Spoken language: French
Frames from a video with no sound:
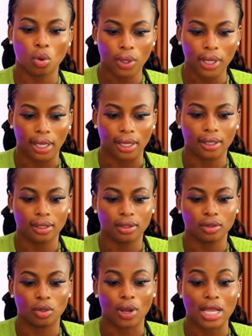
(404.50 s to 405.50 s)
OK.
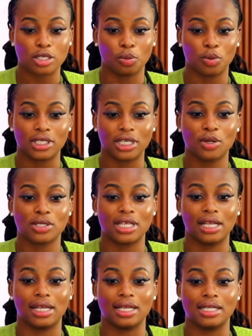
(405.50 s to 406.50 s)
Donc, à supposer que
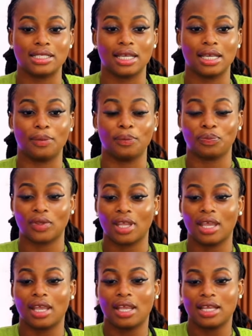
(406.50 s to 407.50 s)

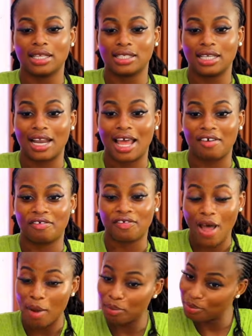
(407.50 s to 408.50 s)
c'est la
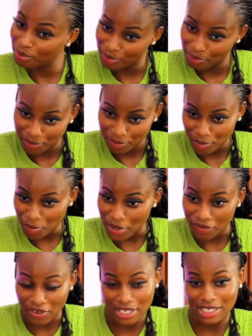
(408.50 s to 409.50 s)
femme ou
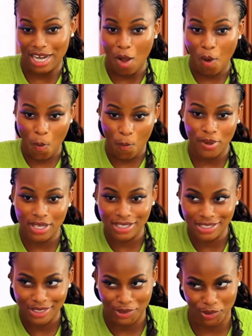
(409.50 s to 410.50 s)
bien c'est la
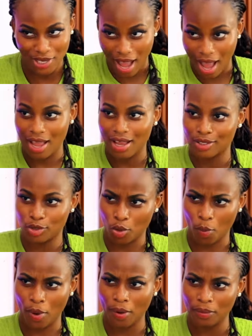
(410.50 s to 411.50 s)
copine du gars. Tu
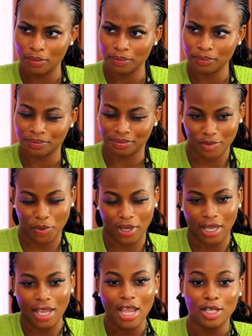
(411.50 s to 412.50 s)
comprends? Mm-hmm.
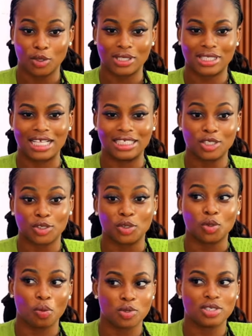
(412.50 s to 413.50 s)
OK. Donc, c'est-à-dire que je
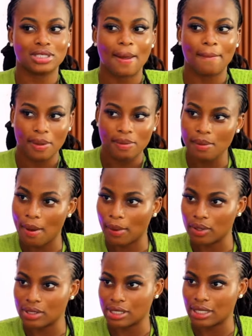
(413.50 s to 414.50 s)
tombe sur ta
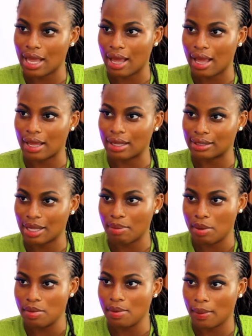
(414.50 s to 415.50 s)
baby-maman. C'est ça, sa
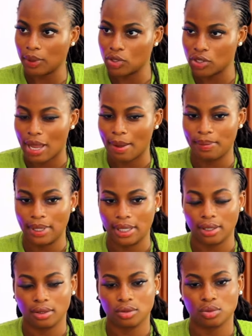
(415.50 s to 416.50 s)
baby-maman que j'ai
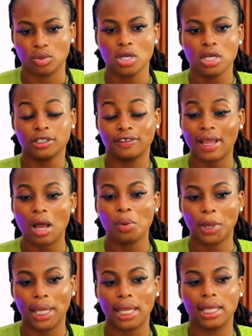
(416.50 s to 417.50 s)
appelée. Je dis «
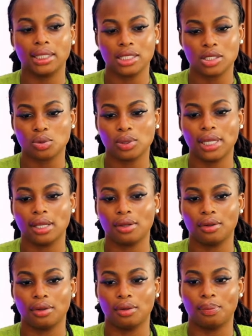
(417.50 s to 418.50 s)
OK,
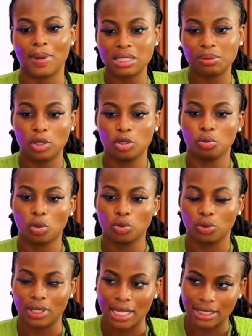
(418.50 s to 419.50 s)
désolé, euh, passez-moi le
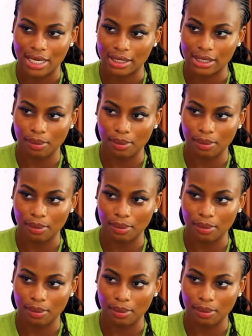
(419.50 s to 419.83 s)
numéro de Nadia,